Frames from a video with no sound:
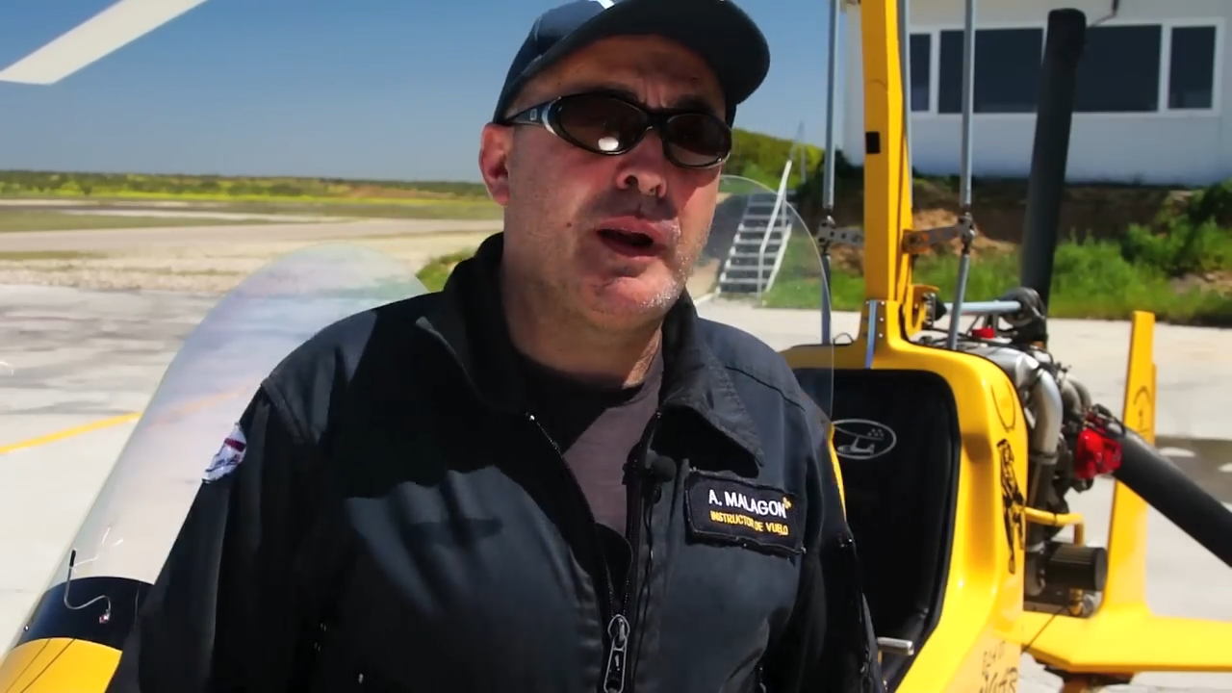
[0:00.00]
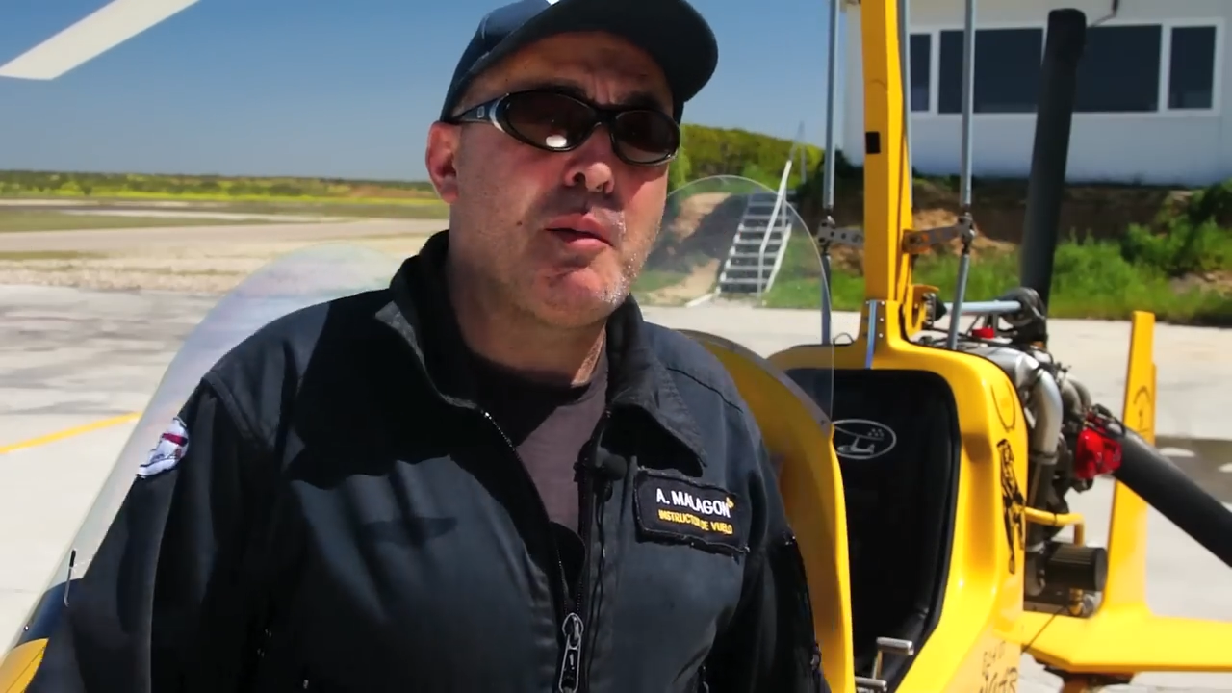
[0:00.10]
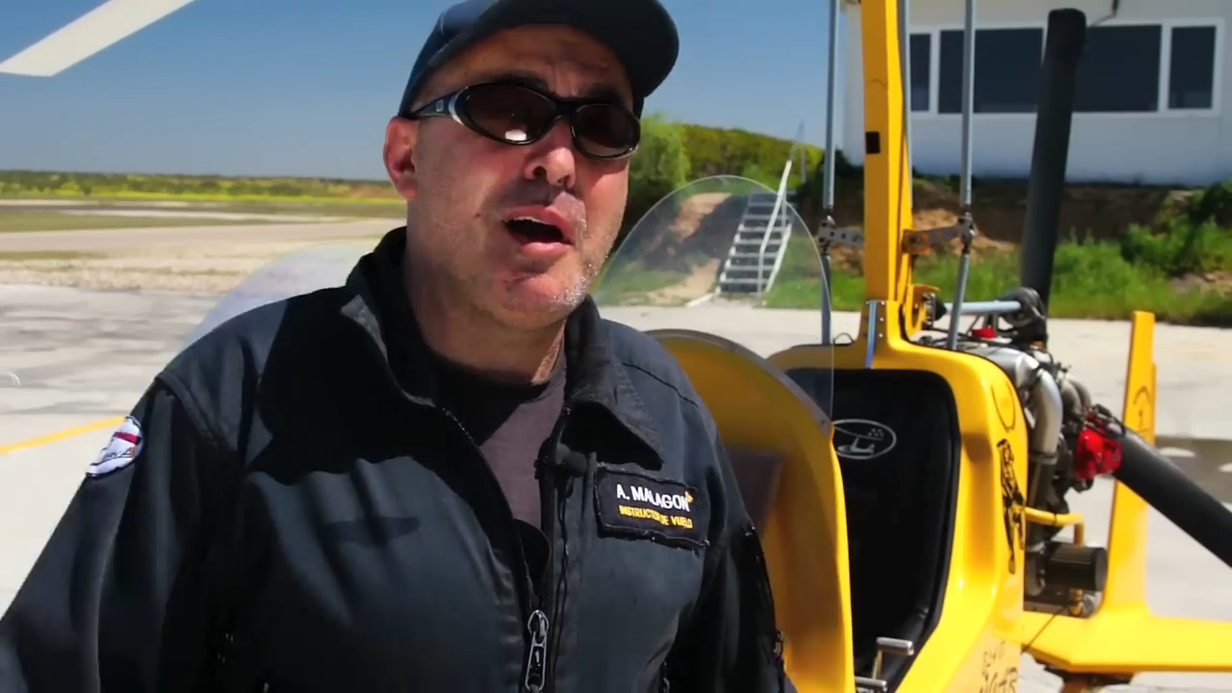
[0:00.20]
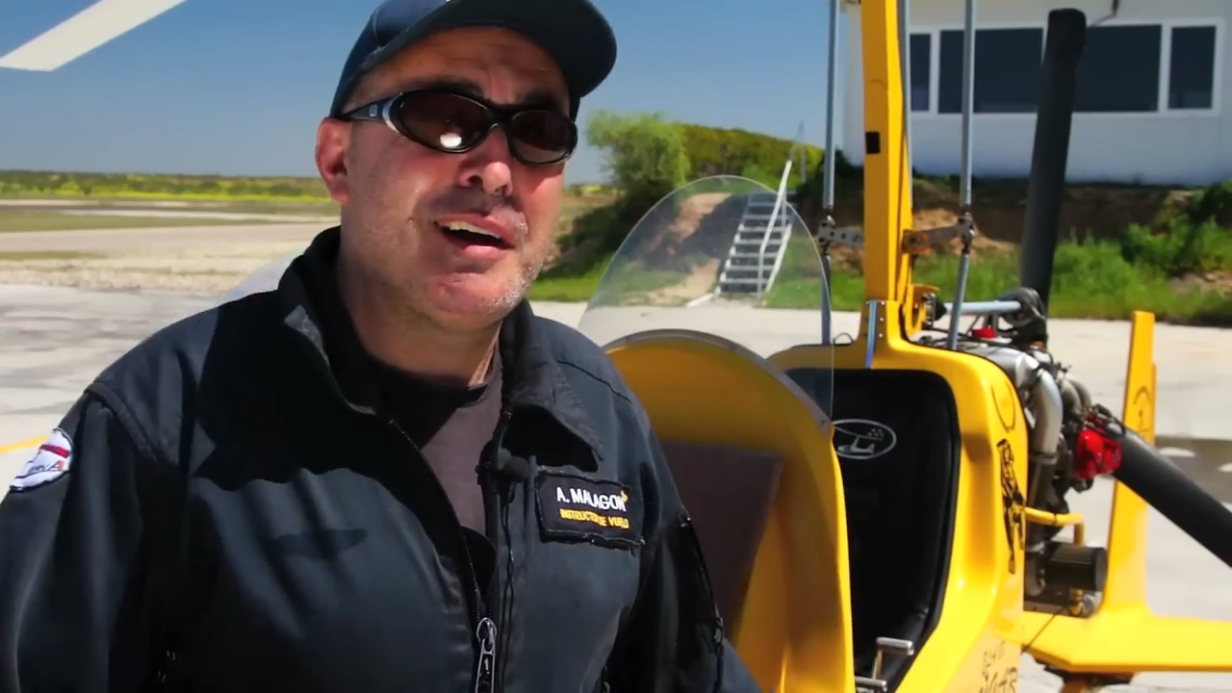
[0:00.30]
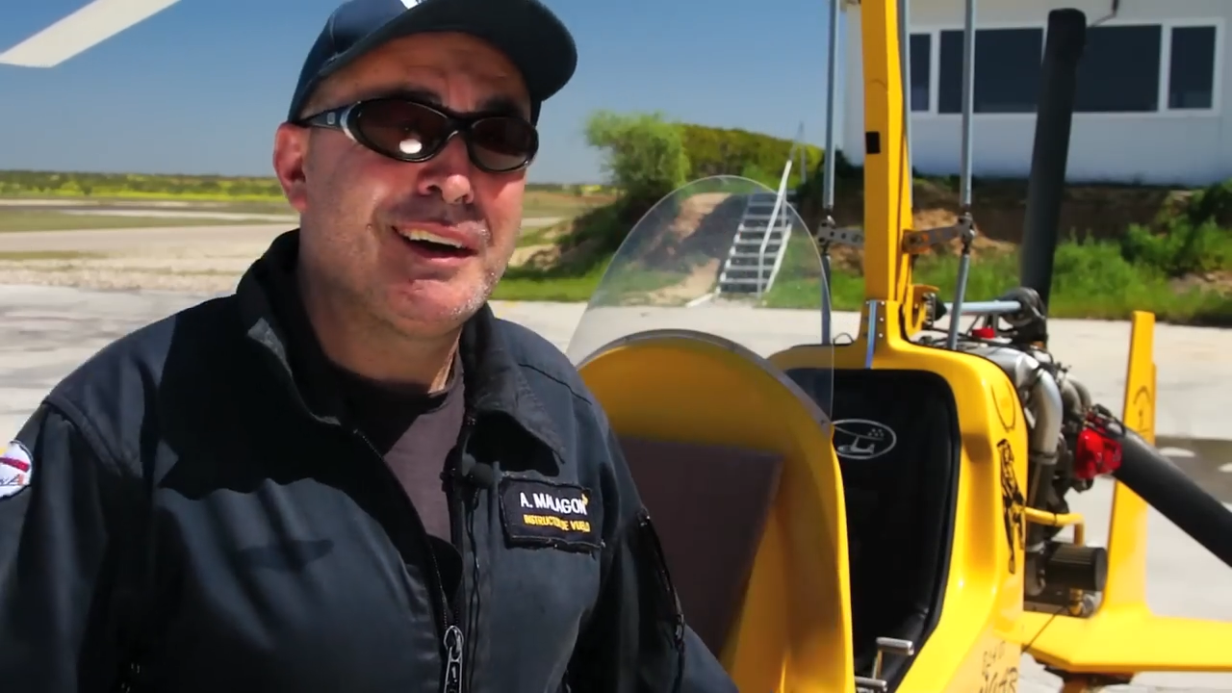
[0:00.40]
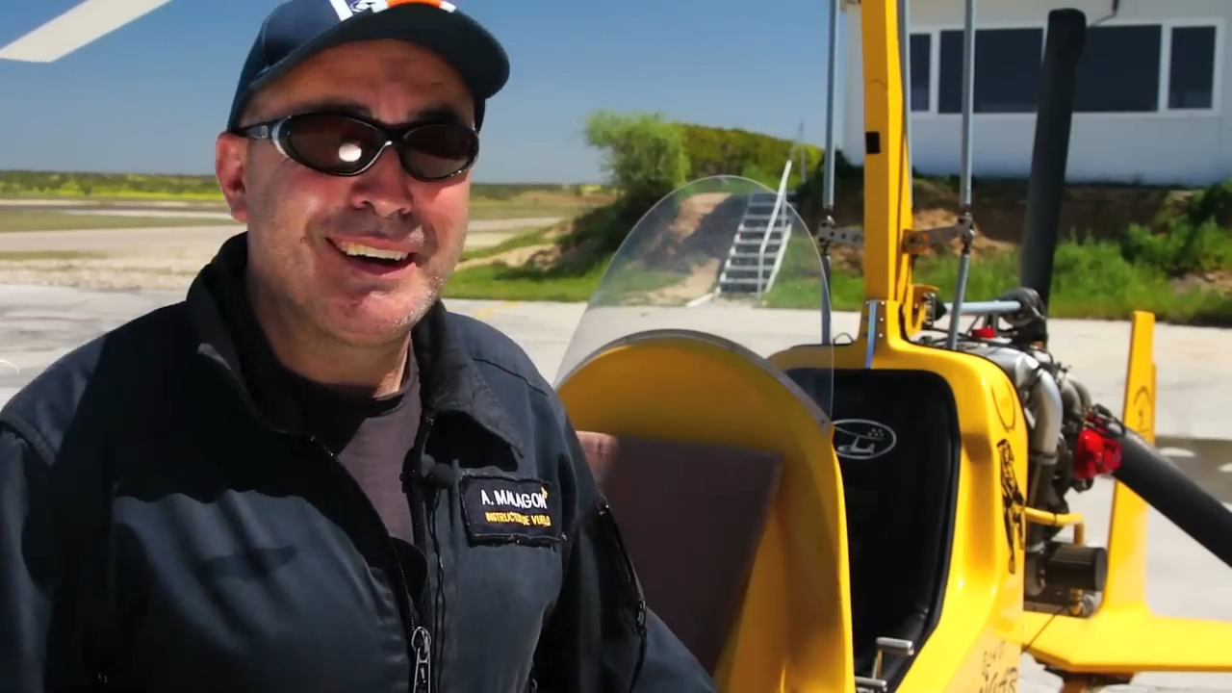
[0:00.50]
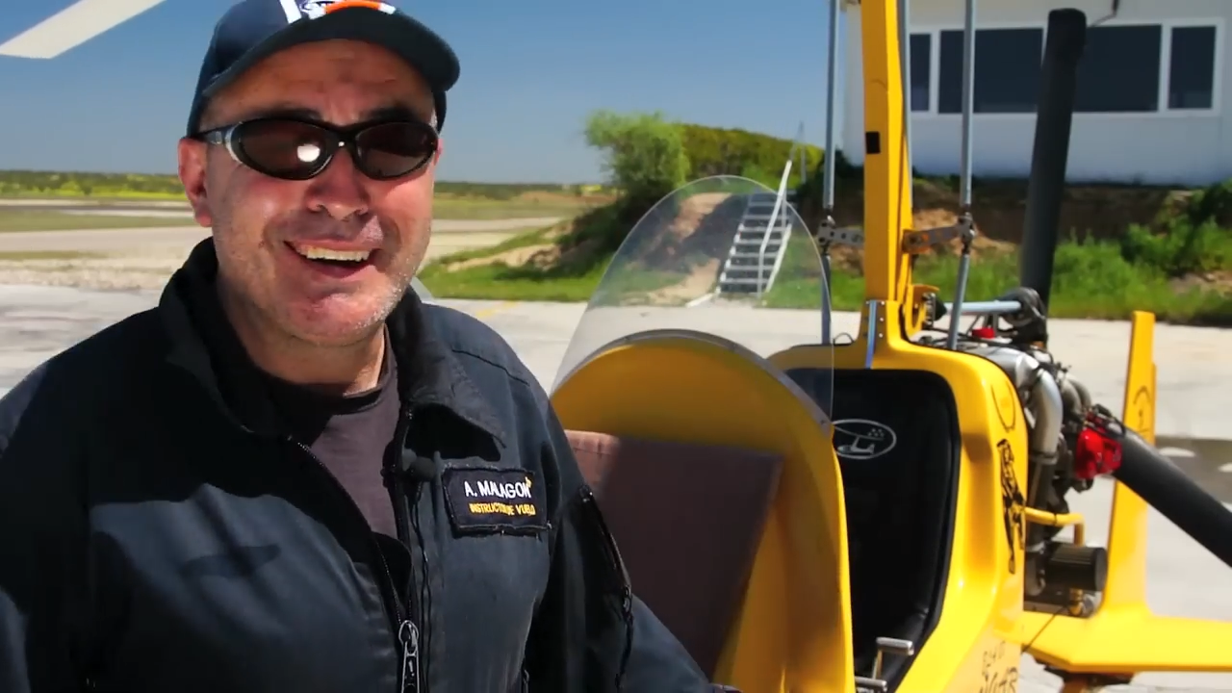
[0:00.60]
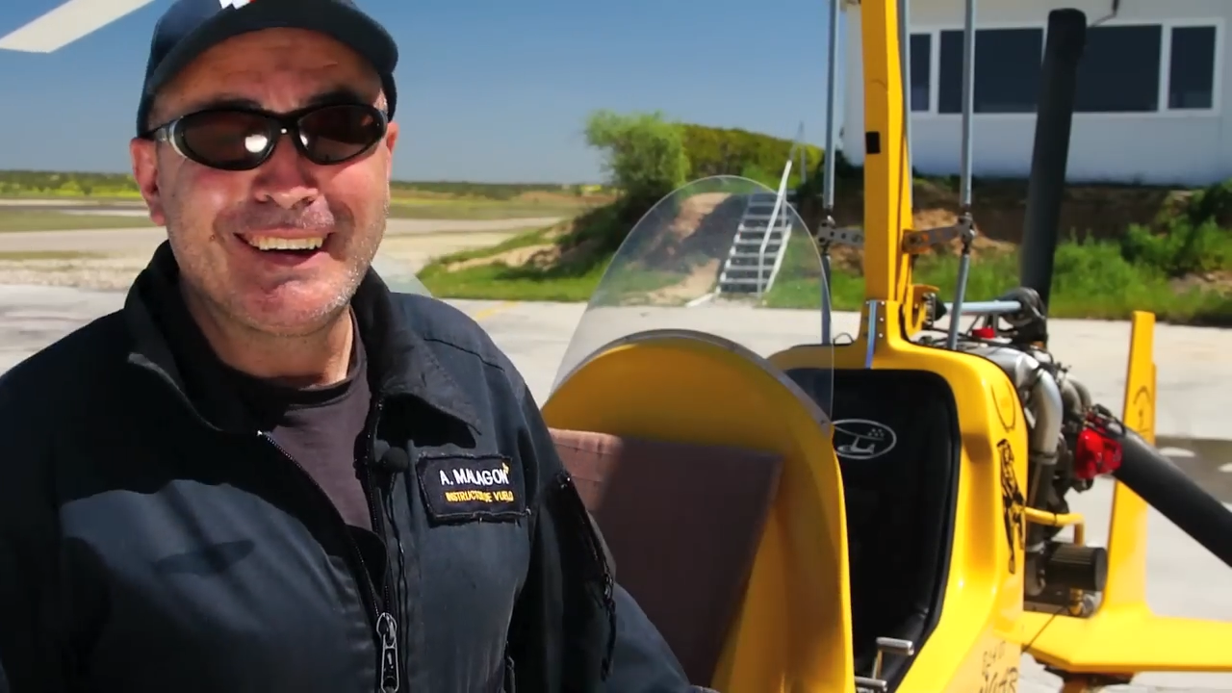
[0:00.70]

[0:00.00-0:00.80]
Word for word: mundo esperaba.